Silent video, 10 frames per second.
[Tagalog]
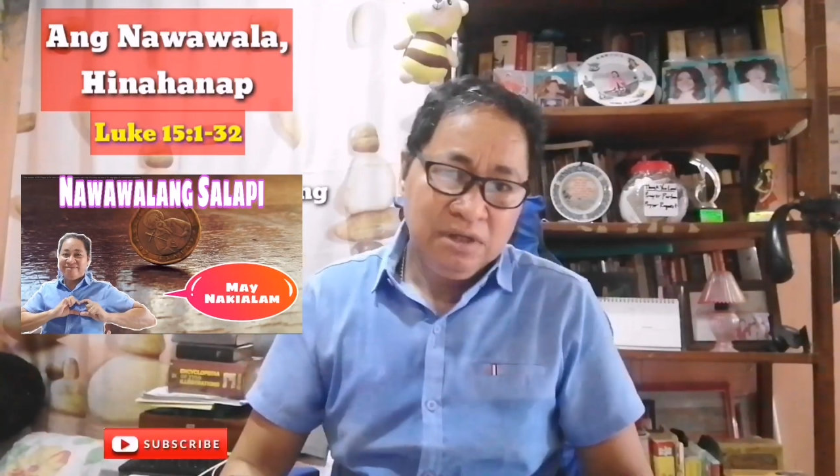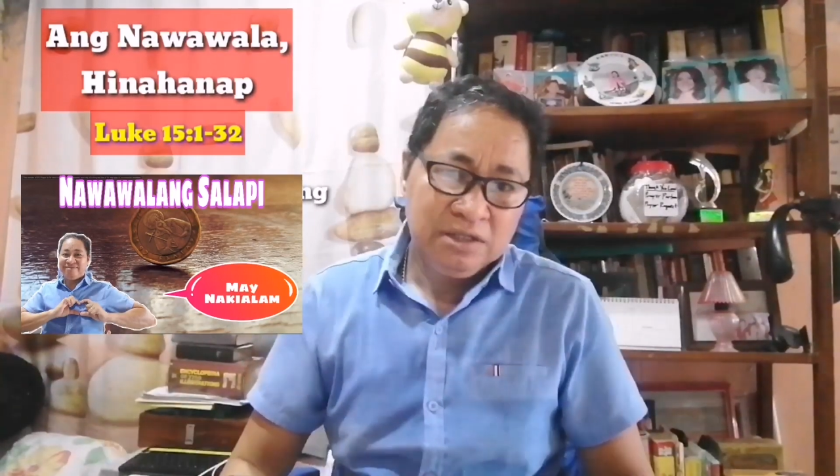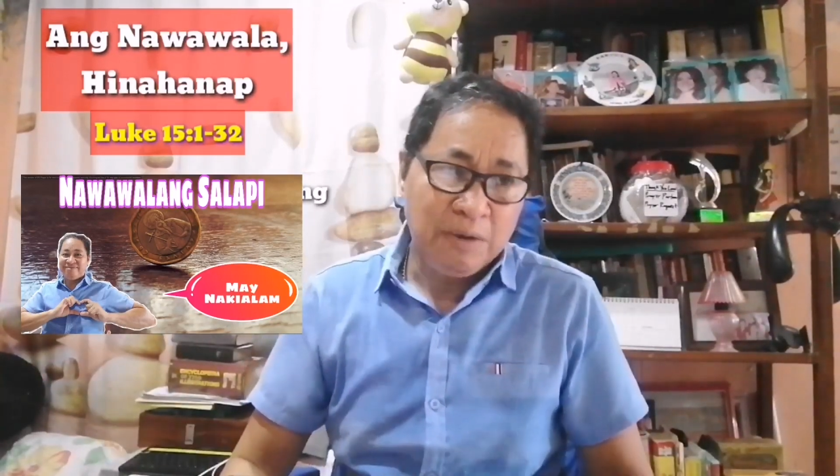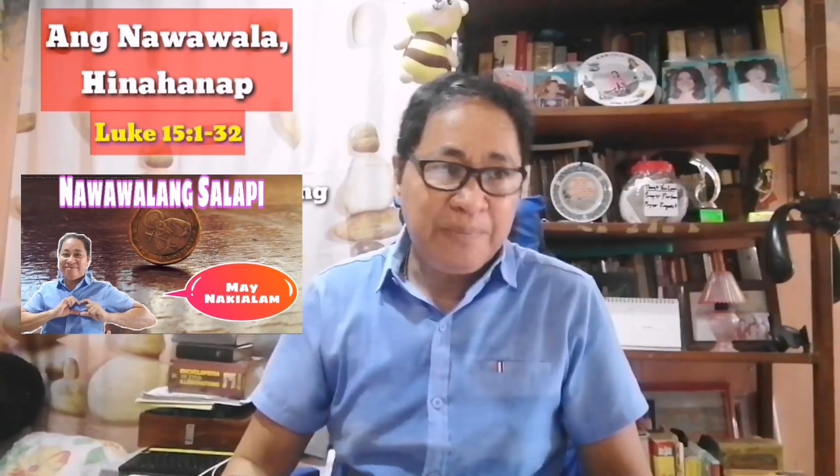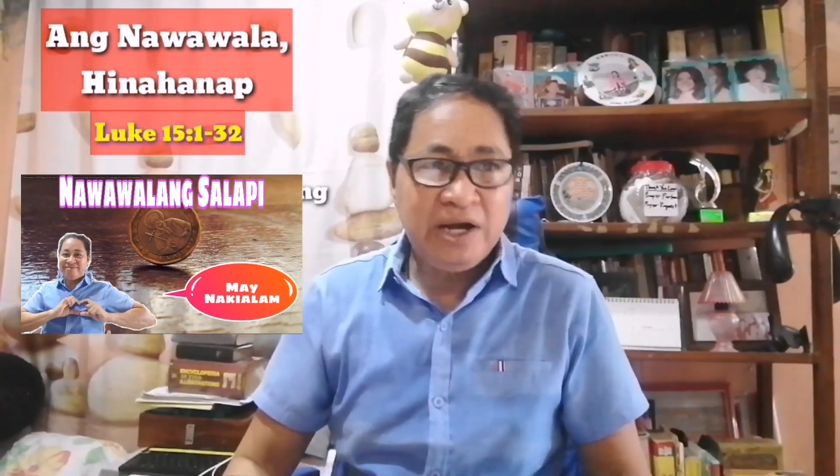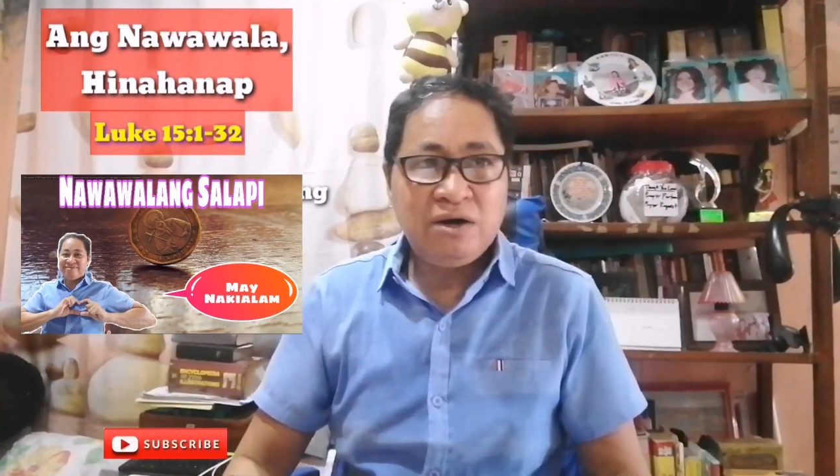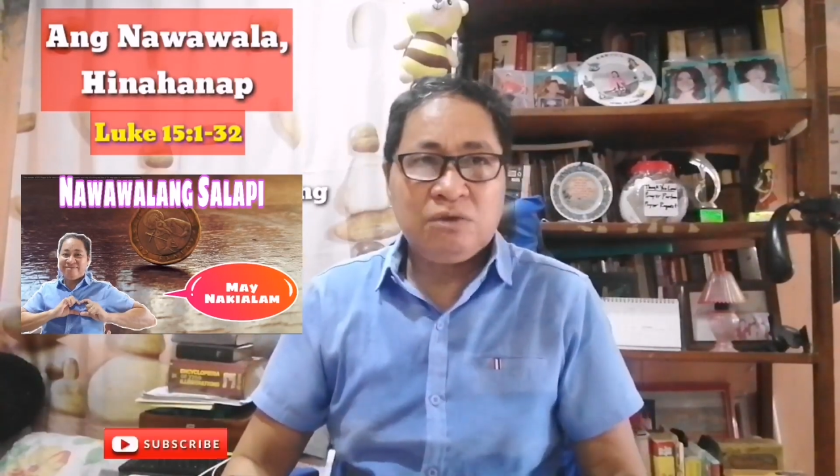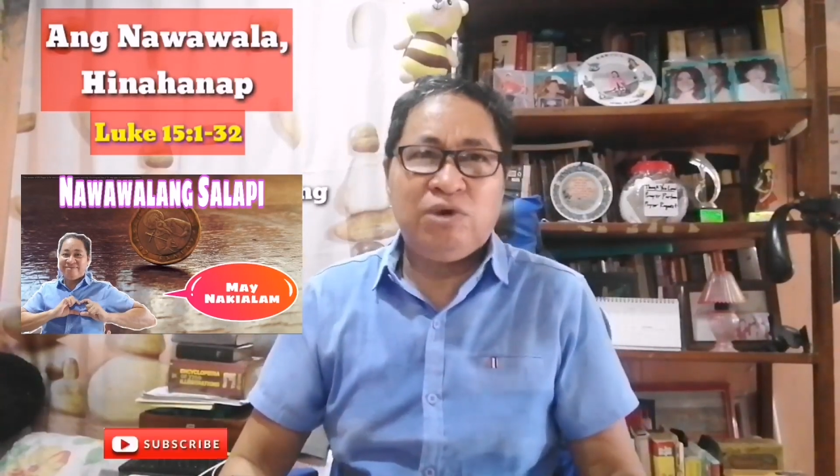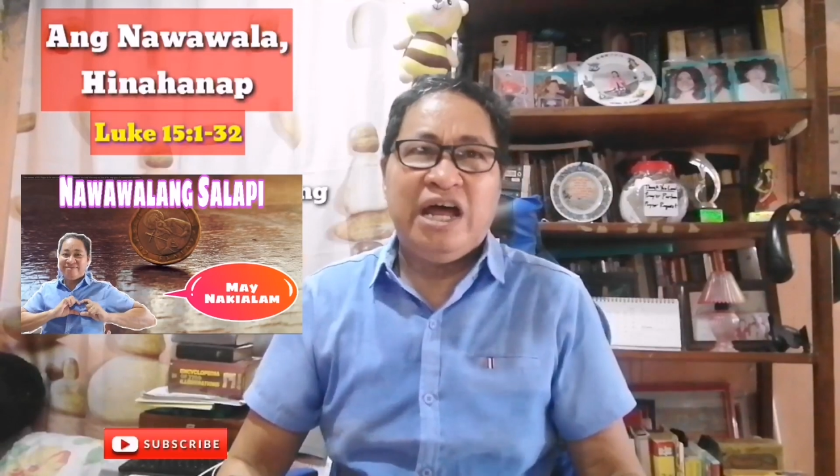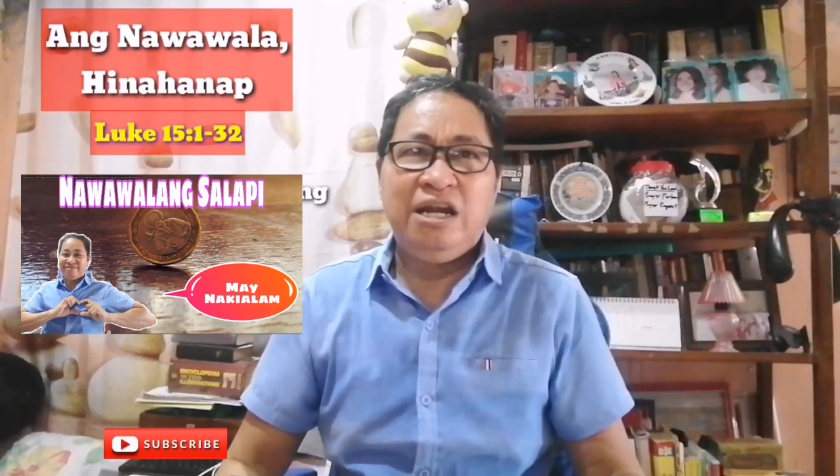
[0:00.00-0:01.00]

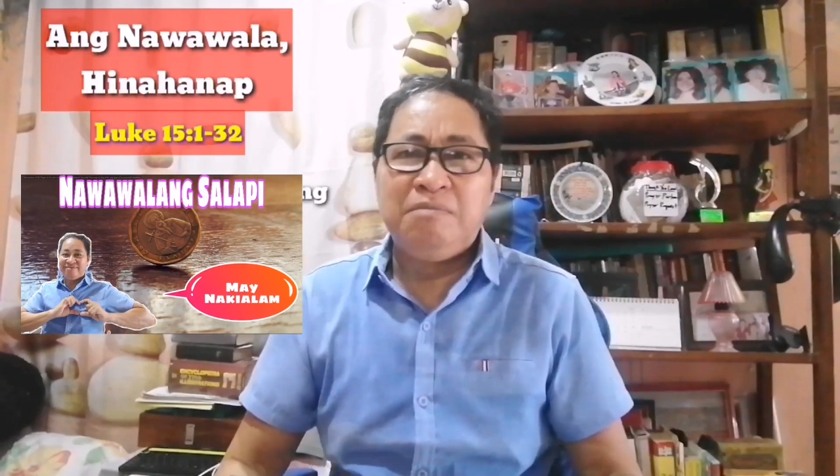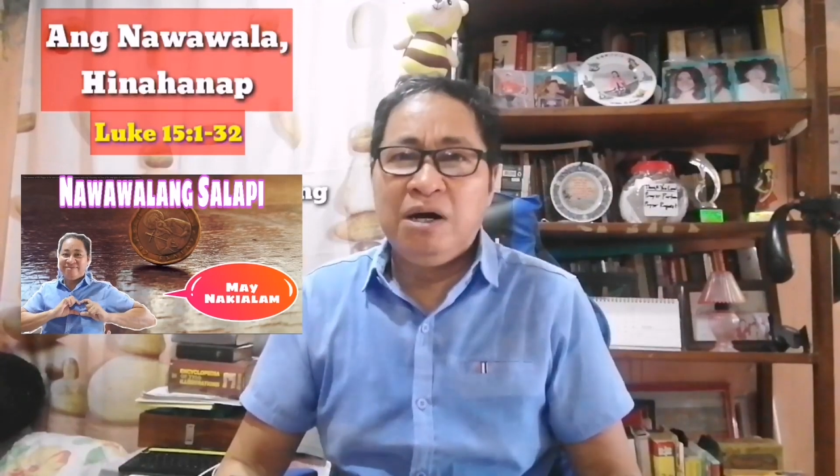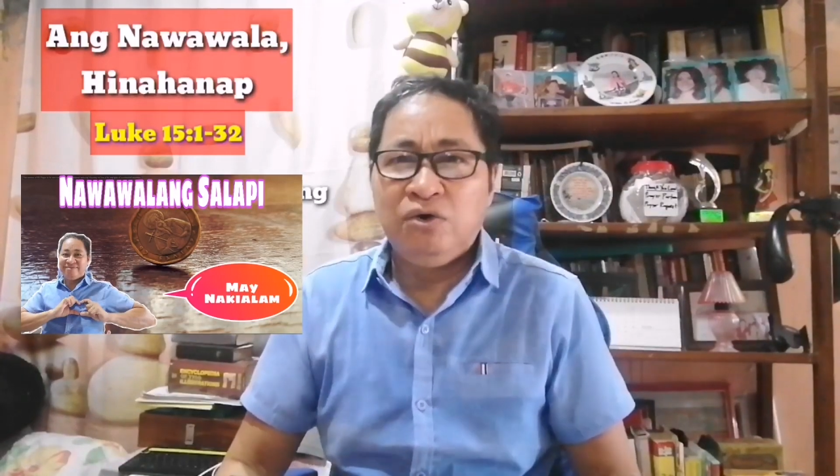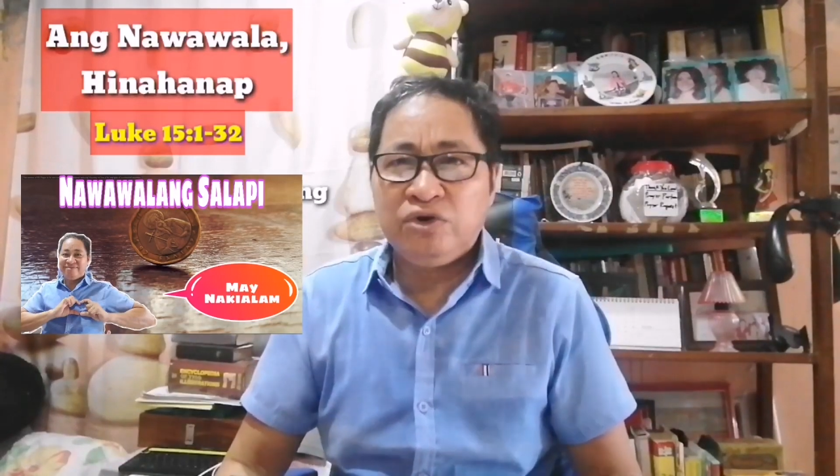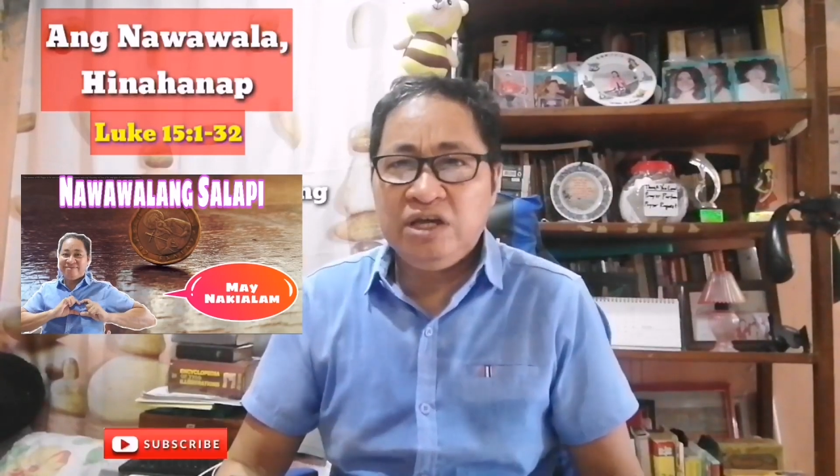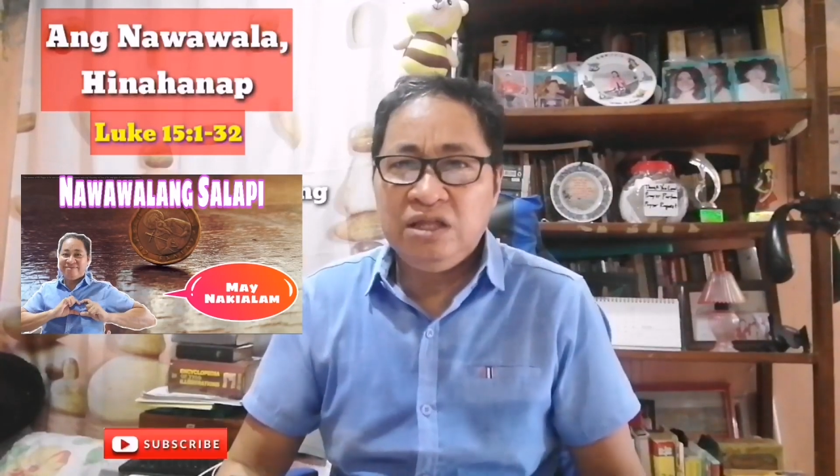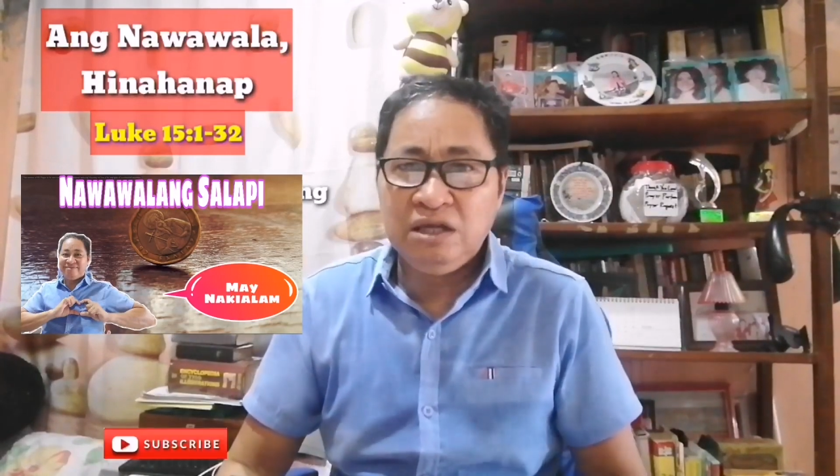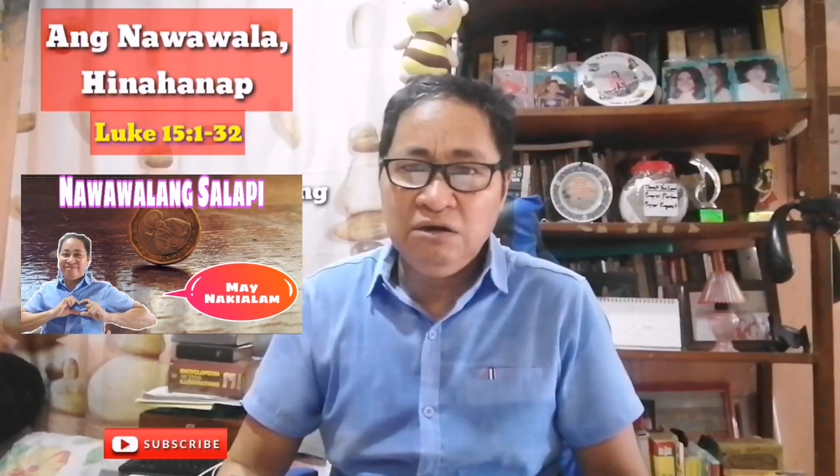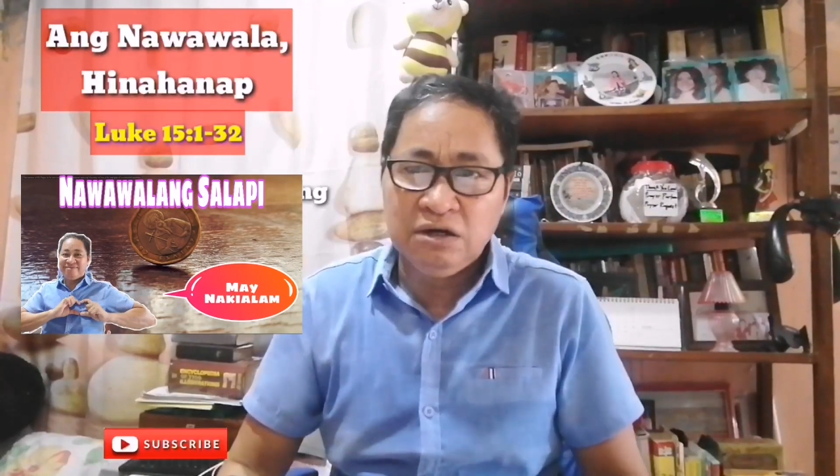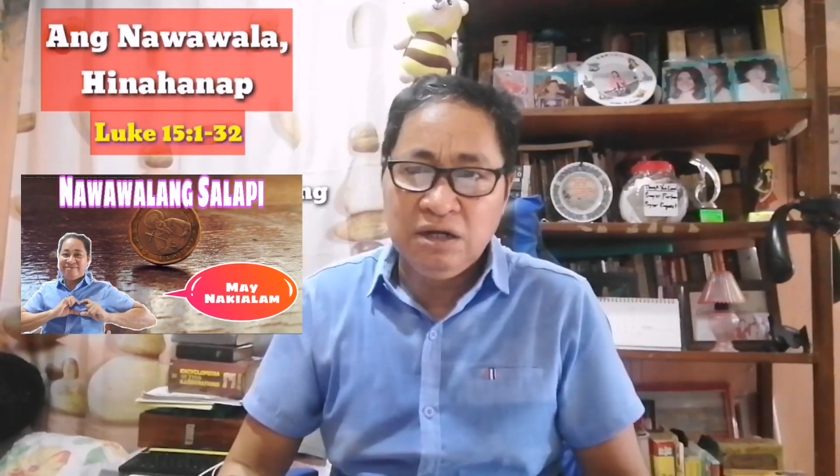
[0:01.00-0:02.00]
sapagkat wala namang
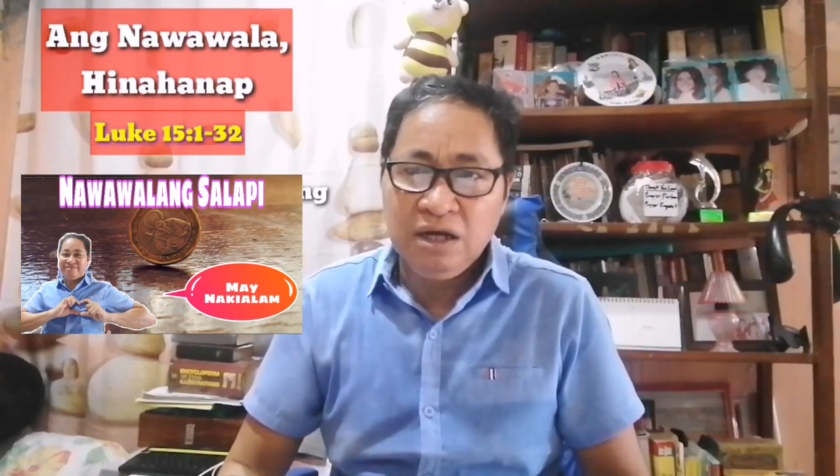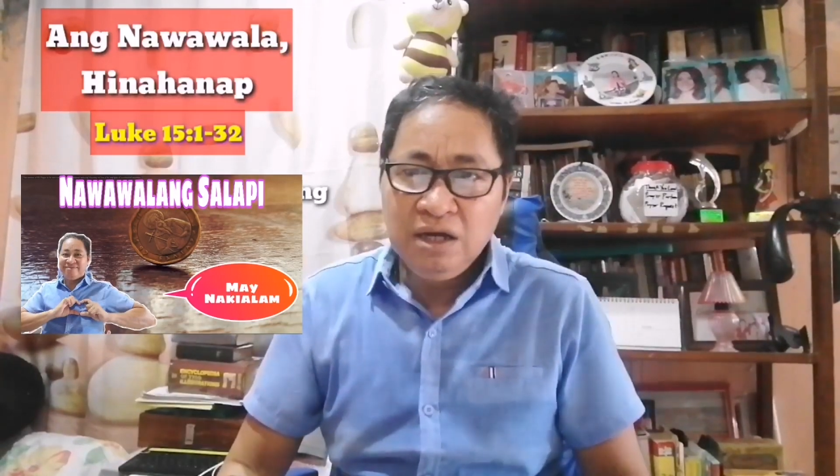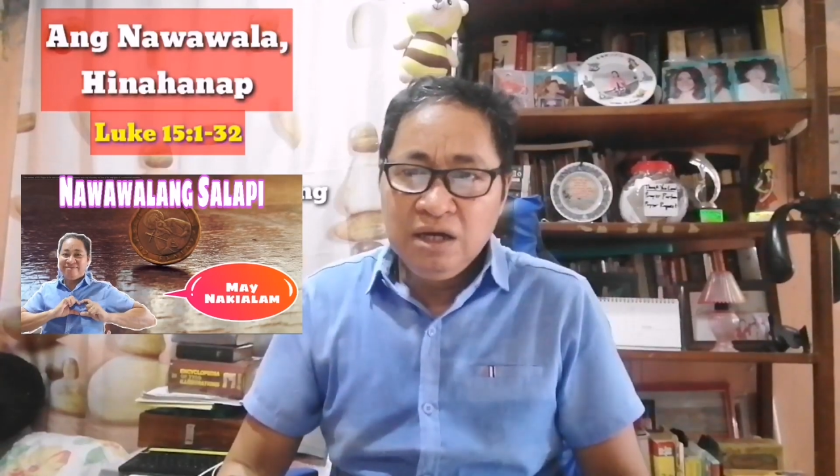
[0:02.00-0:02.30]
kuryente noon.